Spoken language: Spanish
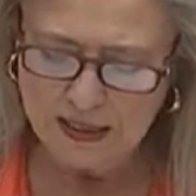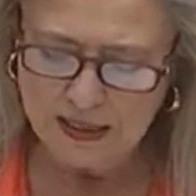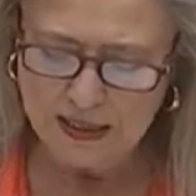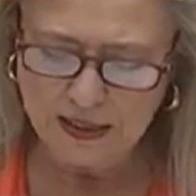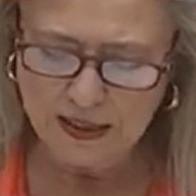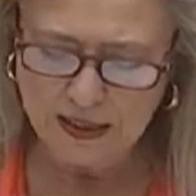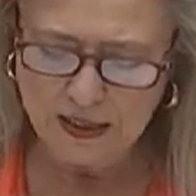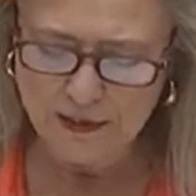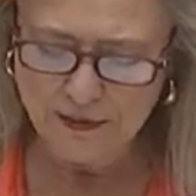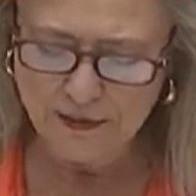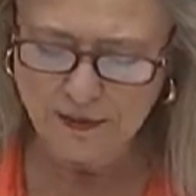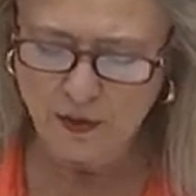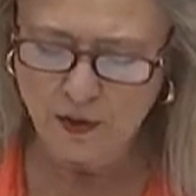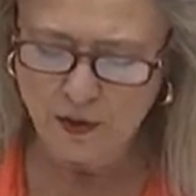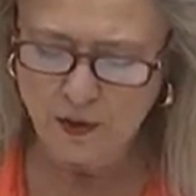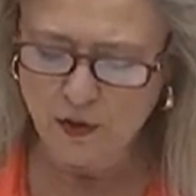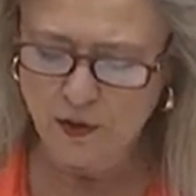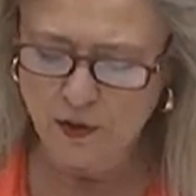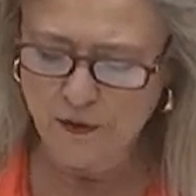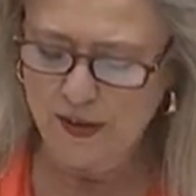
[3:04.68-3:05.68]
de
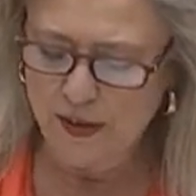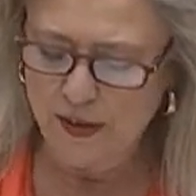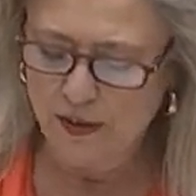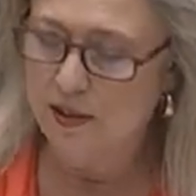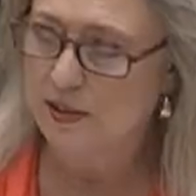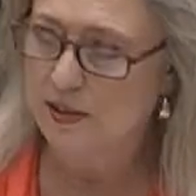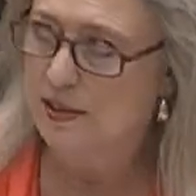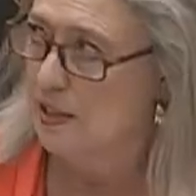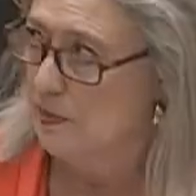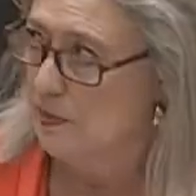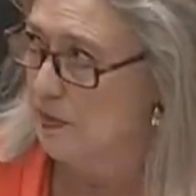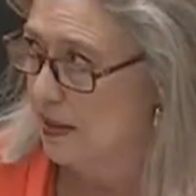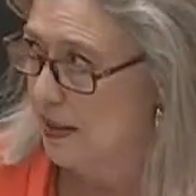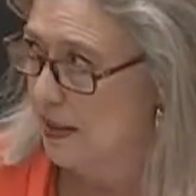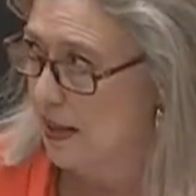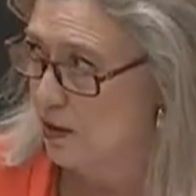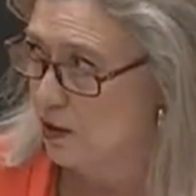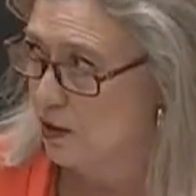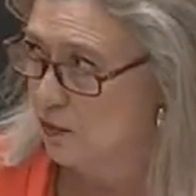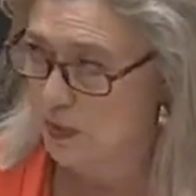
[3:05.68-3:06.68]
teléfono o faroles en las
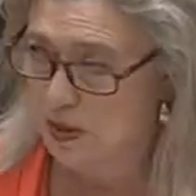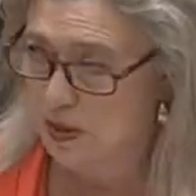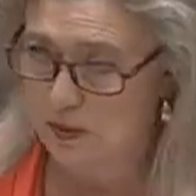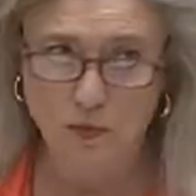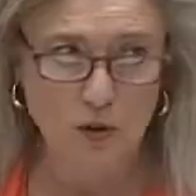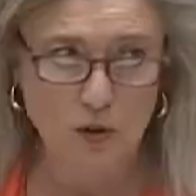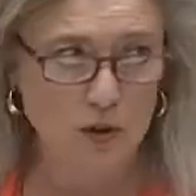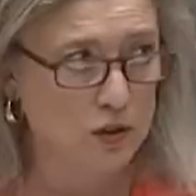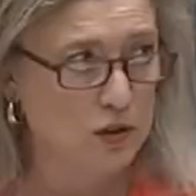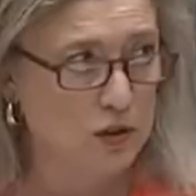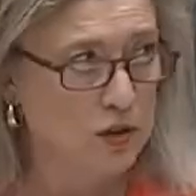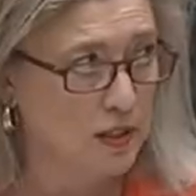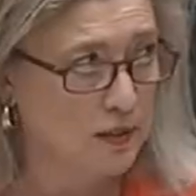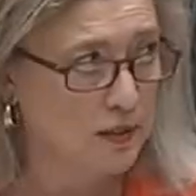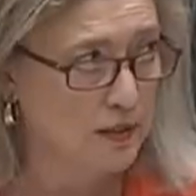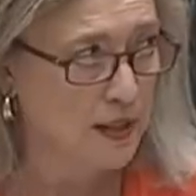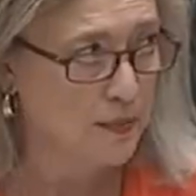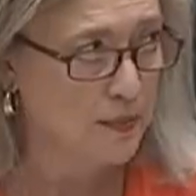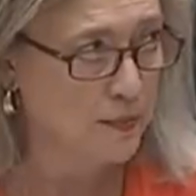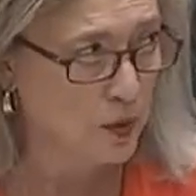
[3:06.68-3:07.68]
mitades de los mismos. Creo que
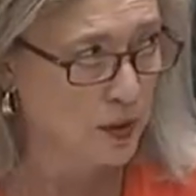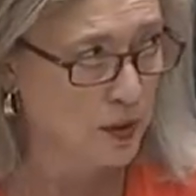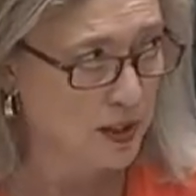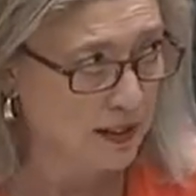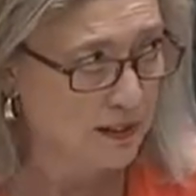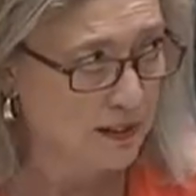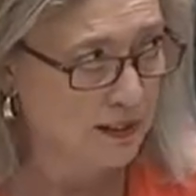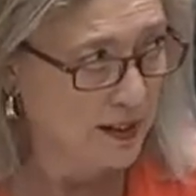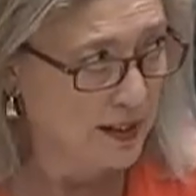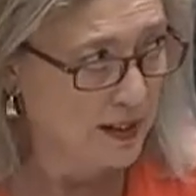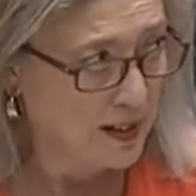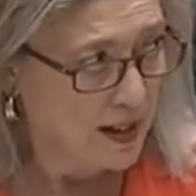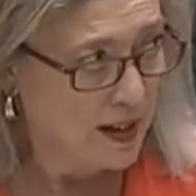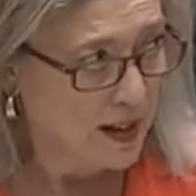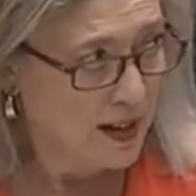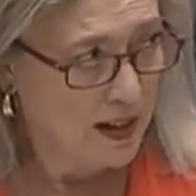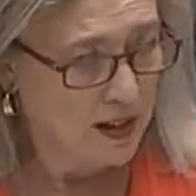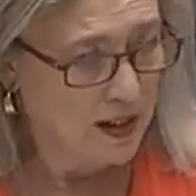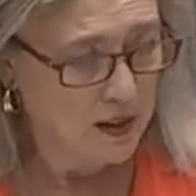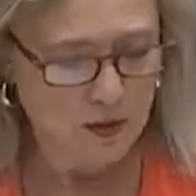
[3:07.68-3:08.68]
le van a imponer
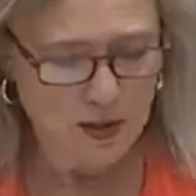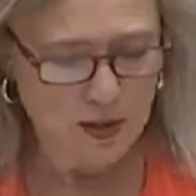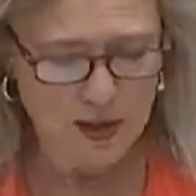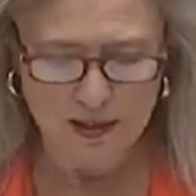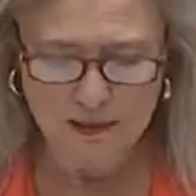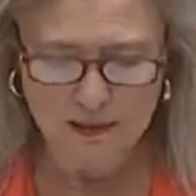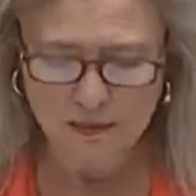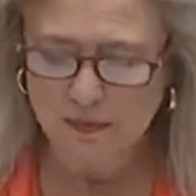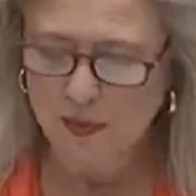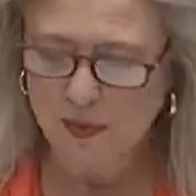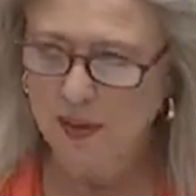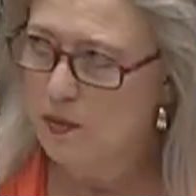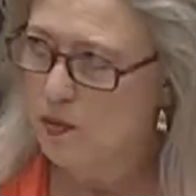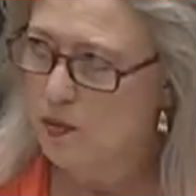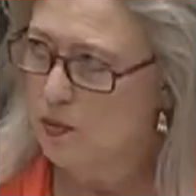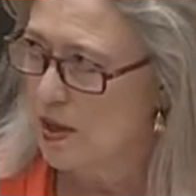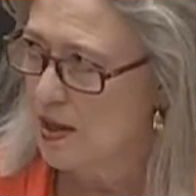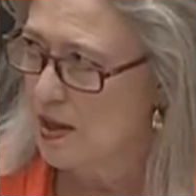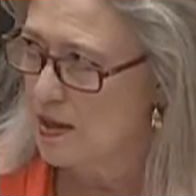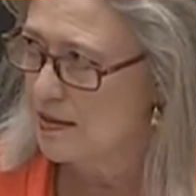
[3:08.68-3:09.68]
ahora
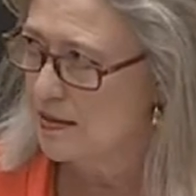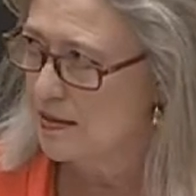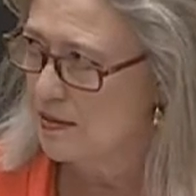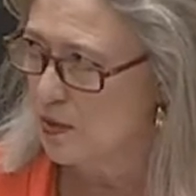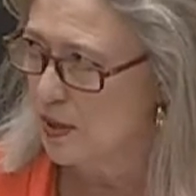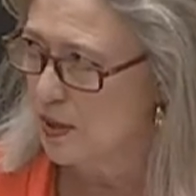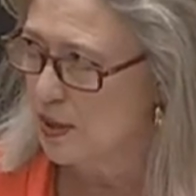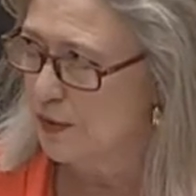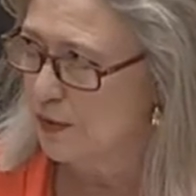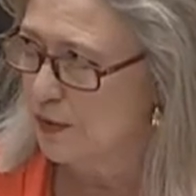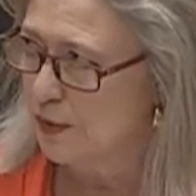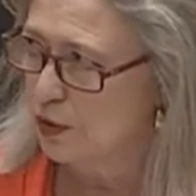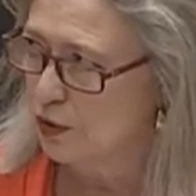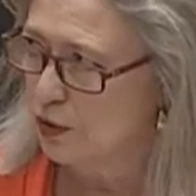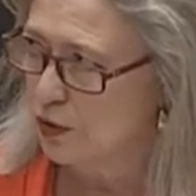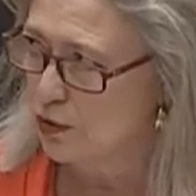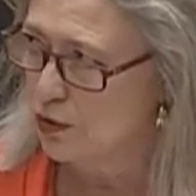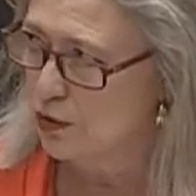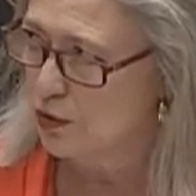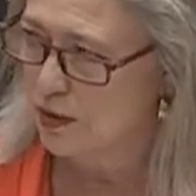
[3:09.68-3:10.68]
unas,
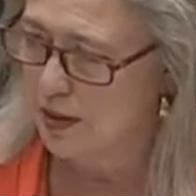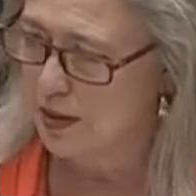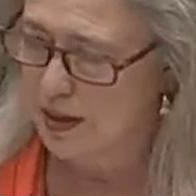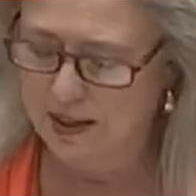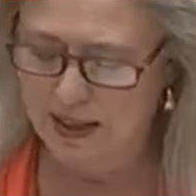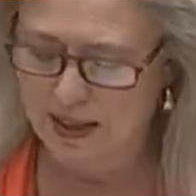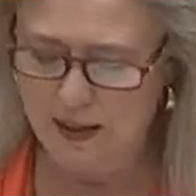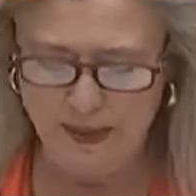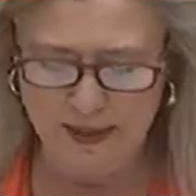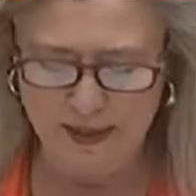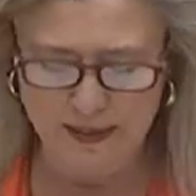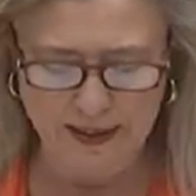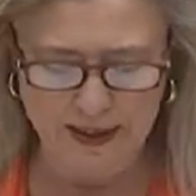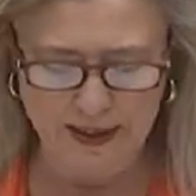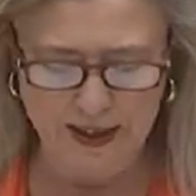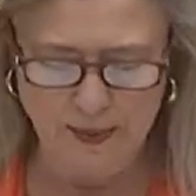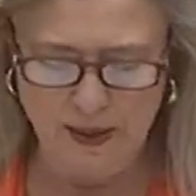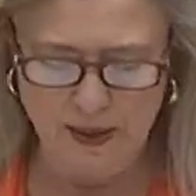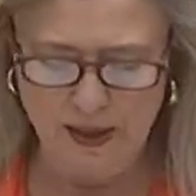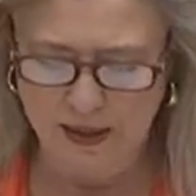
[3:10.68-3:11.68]
fotos ahí en la
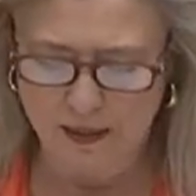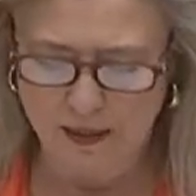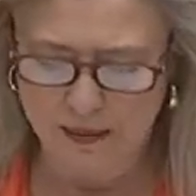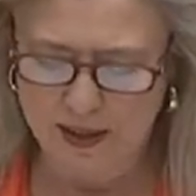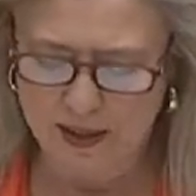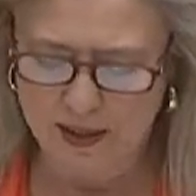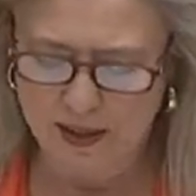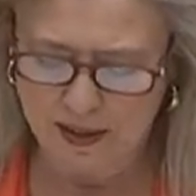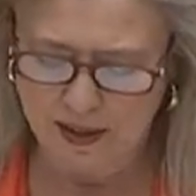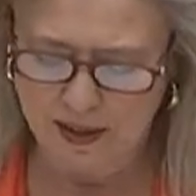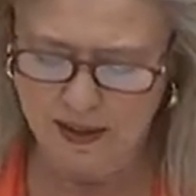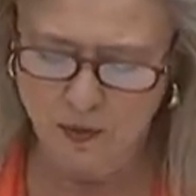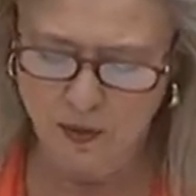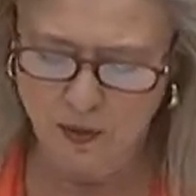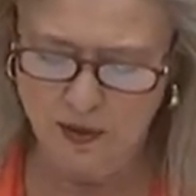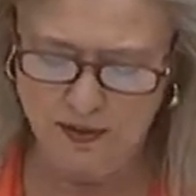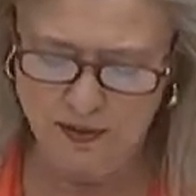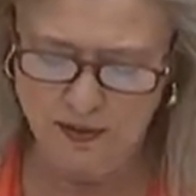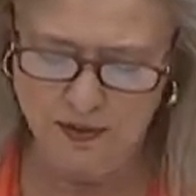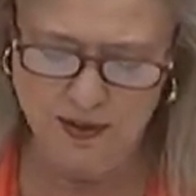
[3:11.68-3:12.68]
pantalla para que vean en qué,
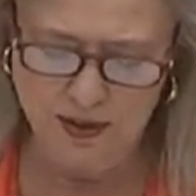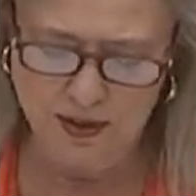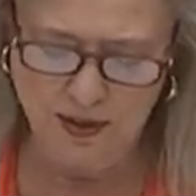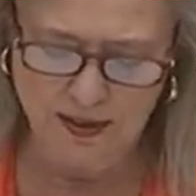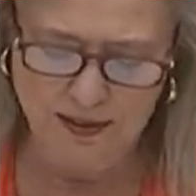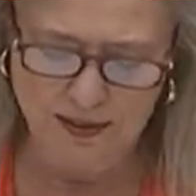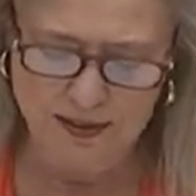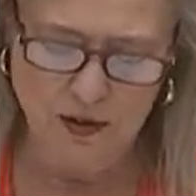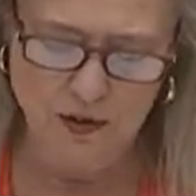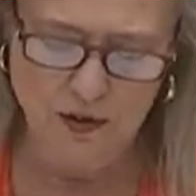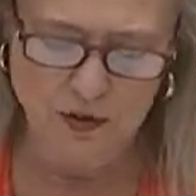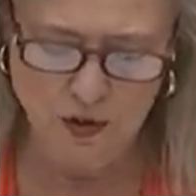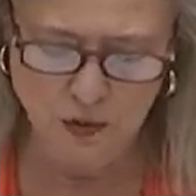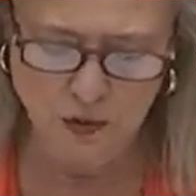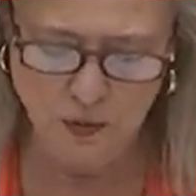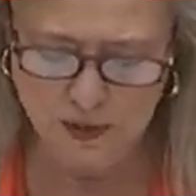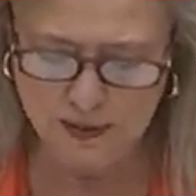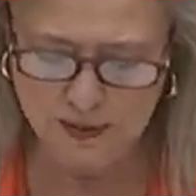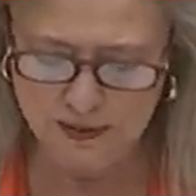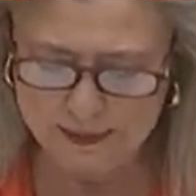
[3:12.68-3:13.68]
estado se
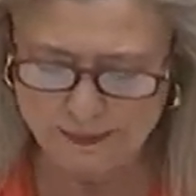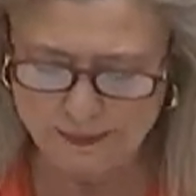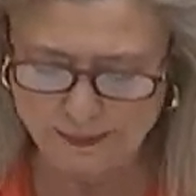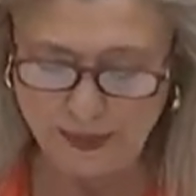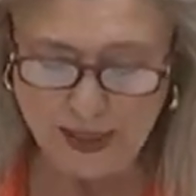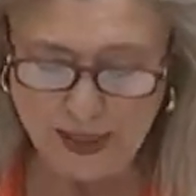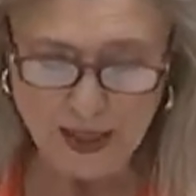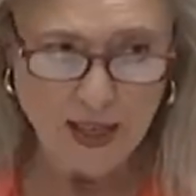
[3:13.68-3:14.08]
encuentran.